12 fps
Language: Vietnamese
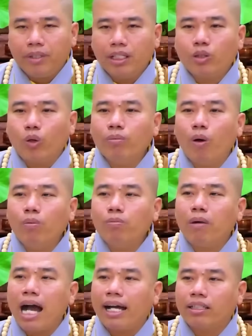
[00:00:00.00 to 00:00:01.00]
với tuổi
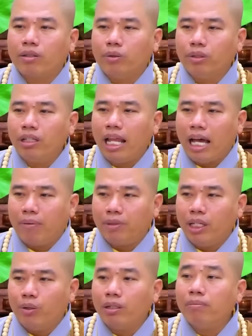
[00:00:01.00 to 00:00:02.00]
43 tuổi làm
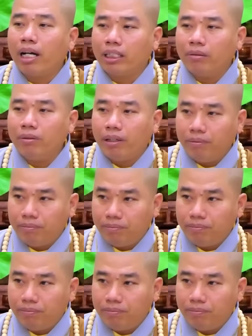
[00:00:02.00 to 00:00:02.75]
nhiều nó mệt đó quý vị.